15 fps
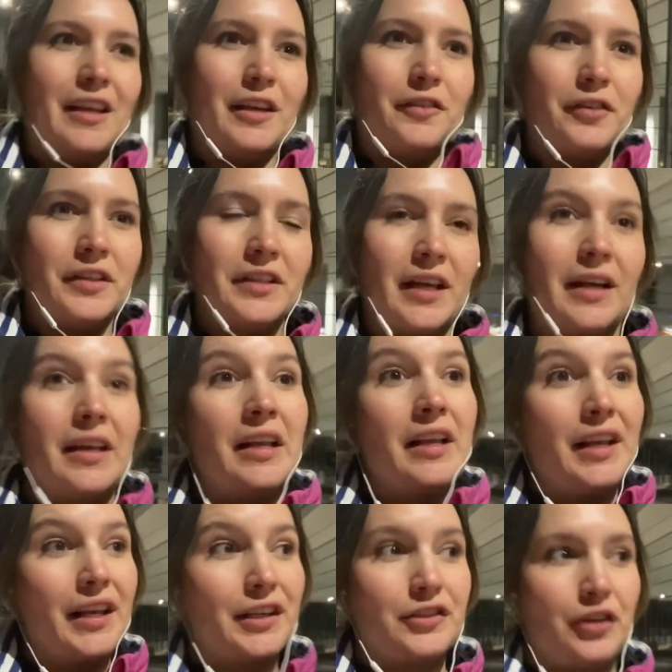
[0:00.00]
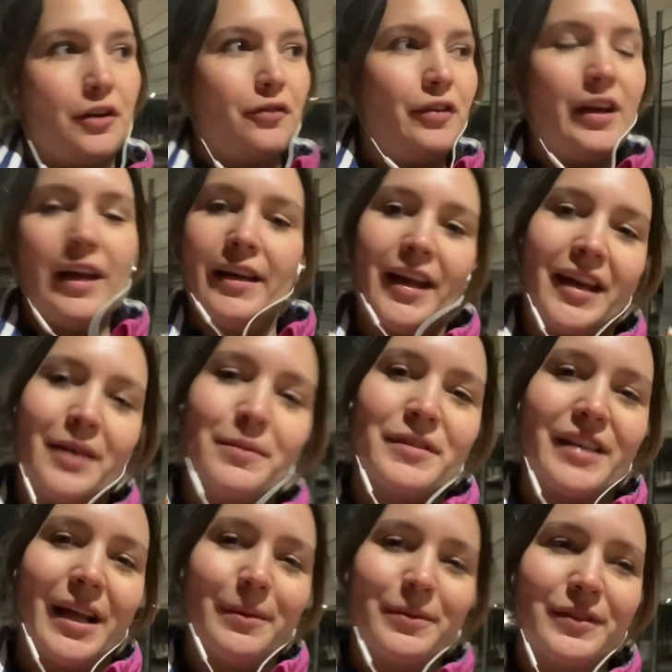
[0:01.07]
ich finde, da liegt schon viel an einem
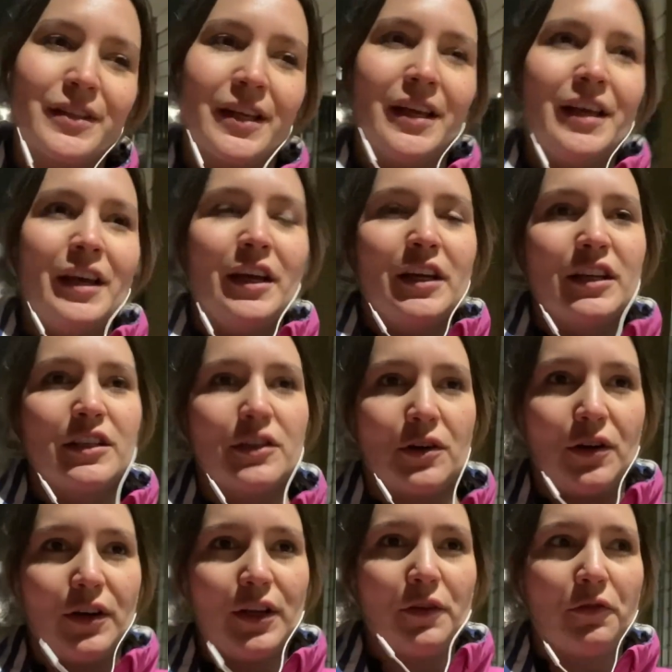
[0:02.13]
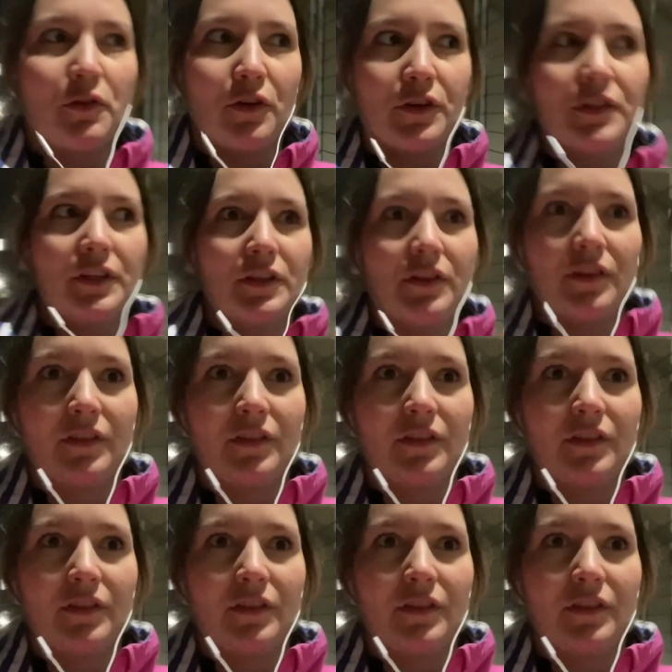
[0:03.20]
selbst, treue Freundin zu